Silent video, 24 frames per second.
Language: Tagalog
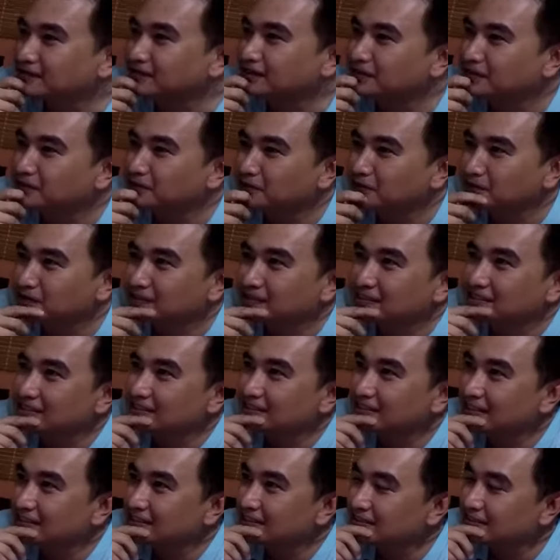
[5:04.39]
ano,
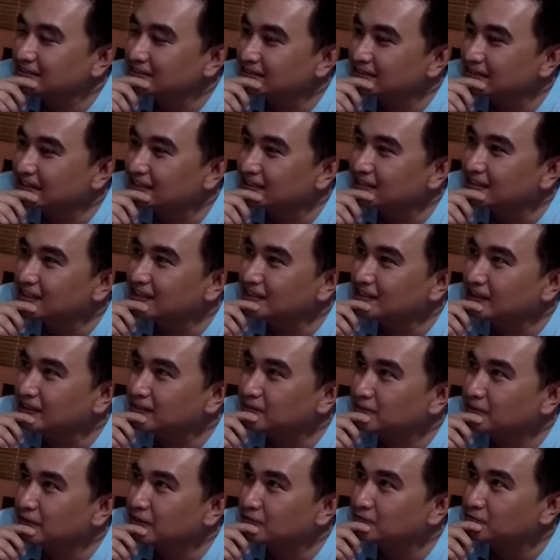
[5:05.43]
discuss tank natin,
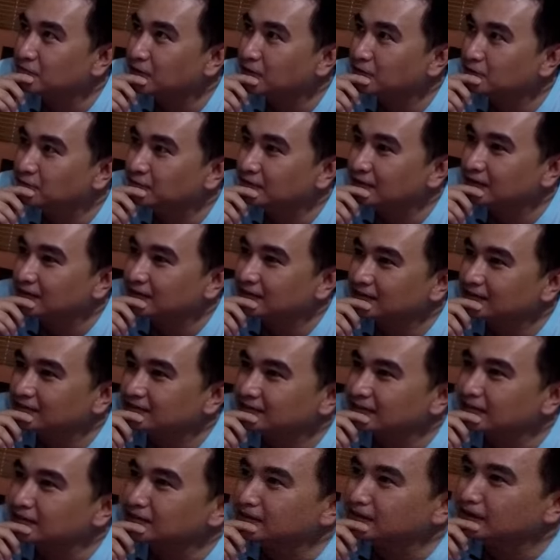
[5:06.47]
uh, 4 feet
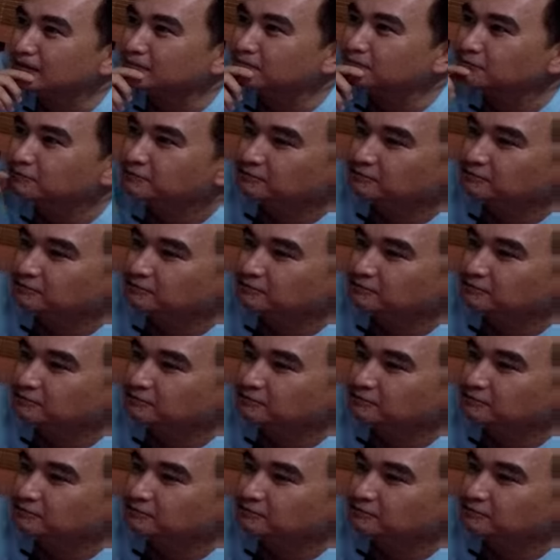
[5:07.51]
setup,